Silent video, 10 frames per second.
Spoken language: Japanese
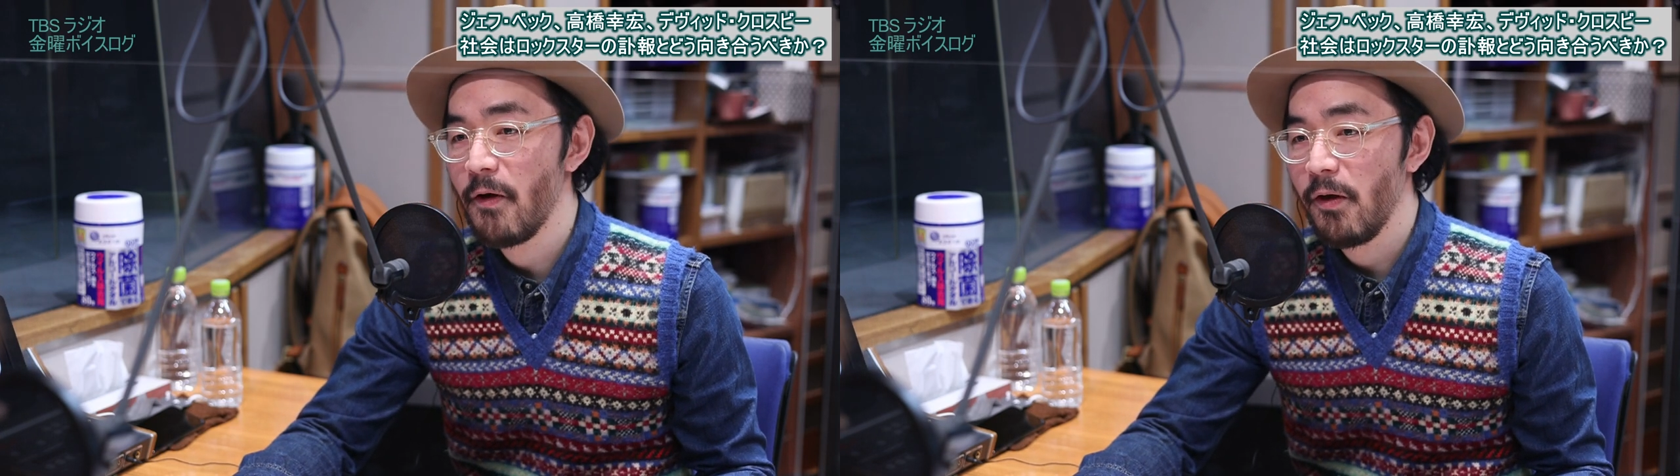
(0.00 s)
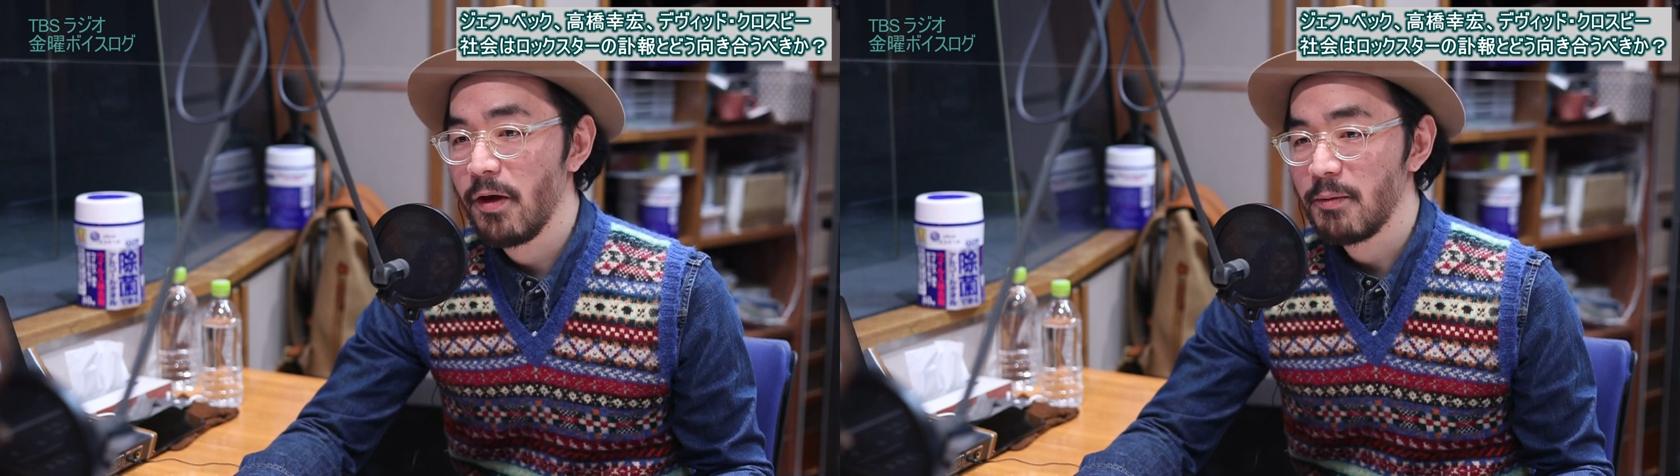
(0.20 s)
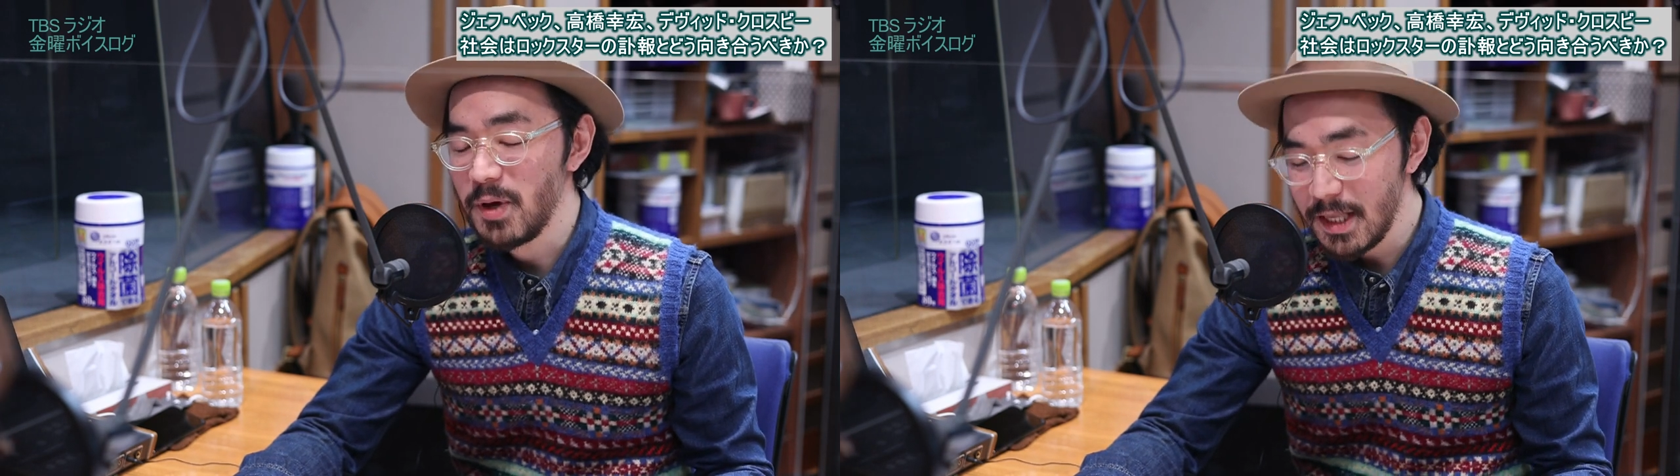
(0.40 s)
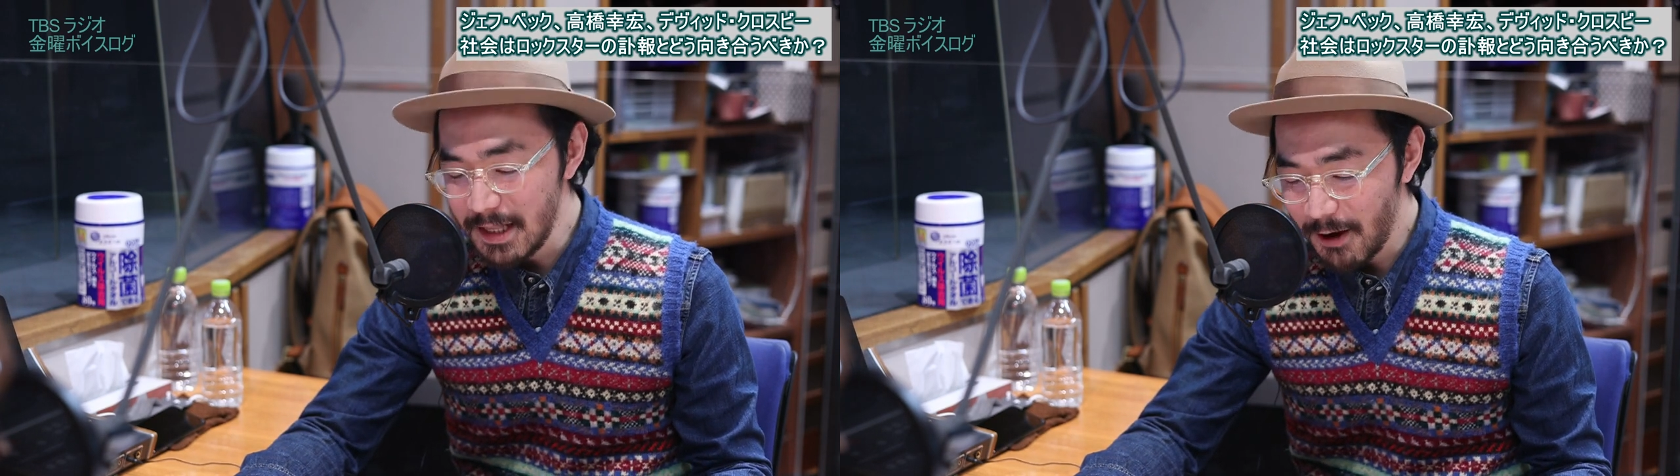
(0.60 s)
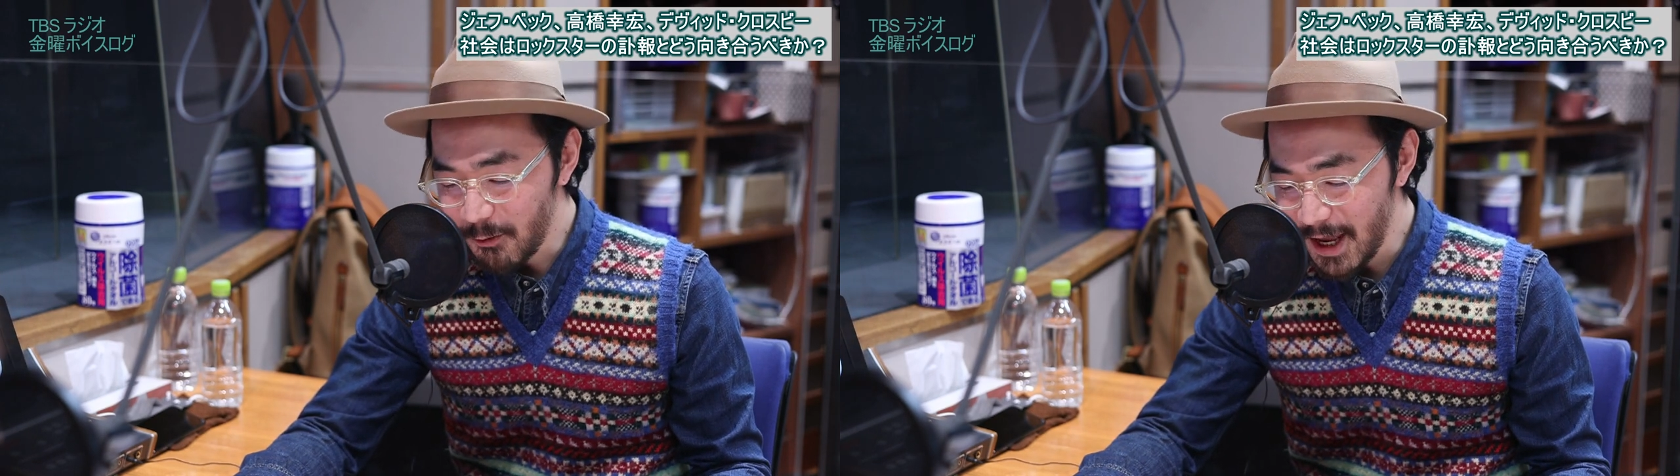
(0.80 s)
うん、み
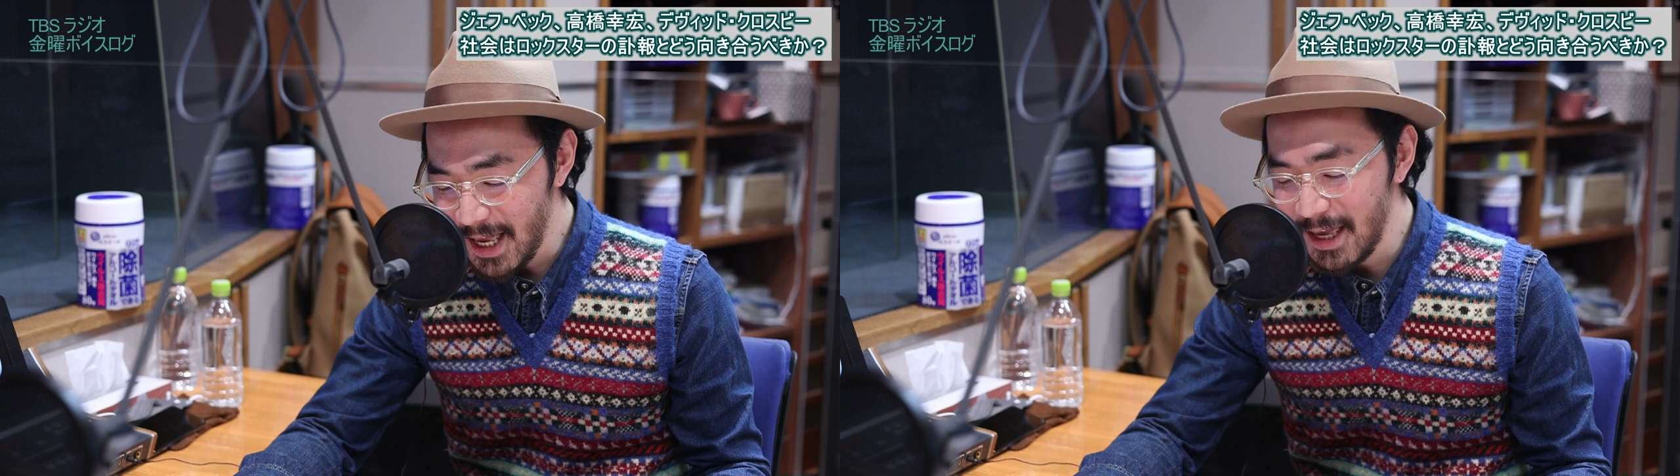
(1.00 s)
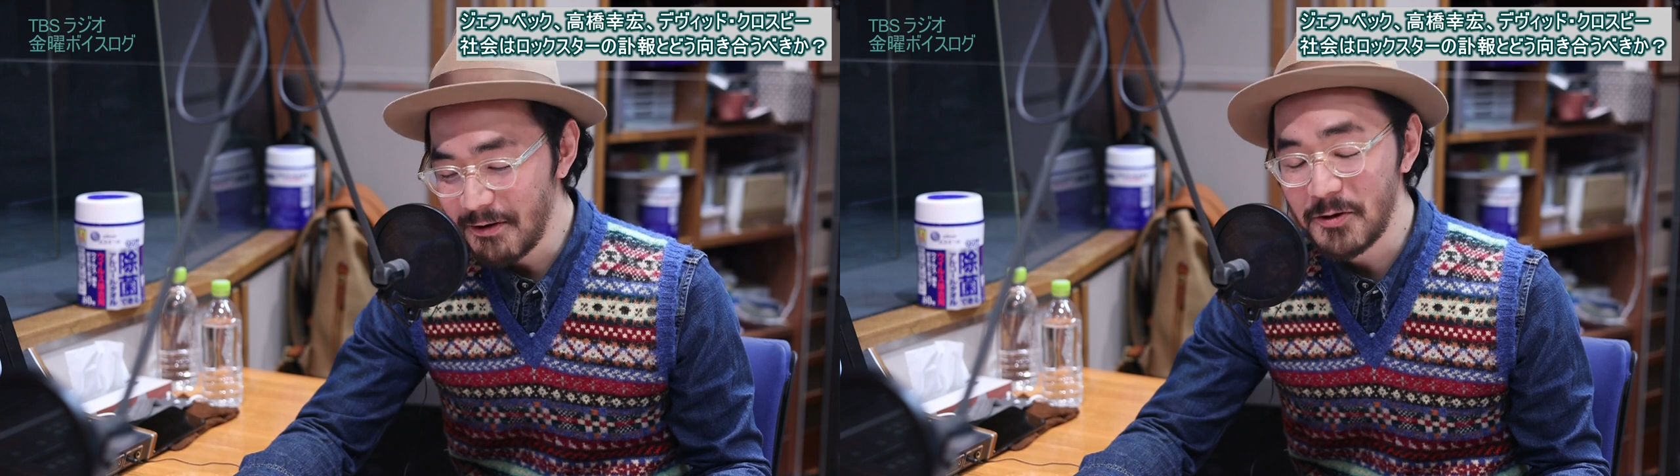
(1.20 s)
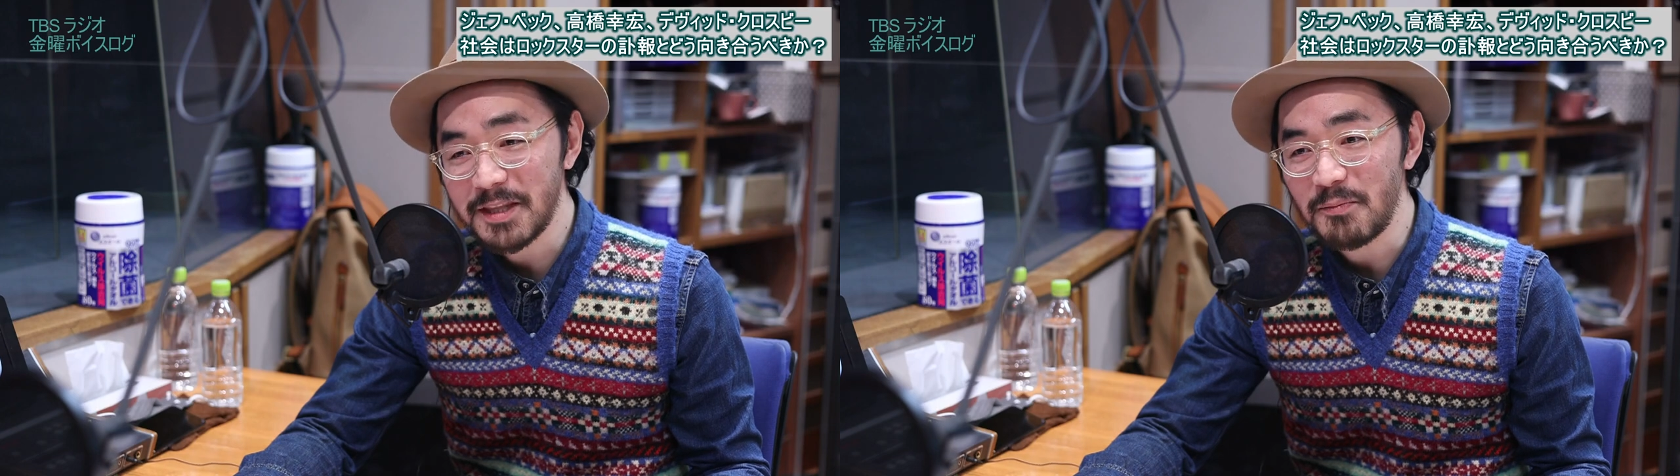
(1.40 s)
んなこれいいよっ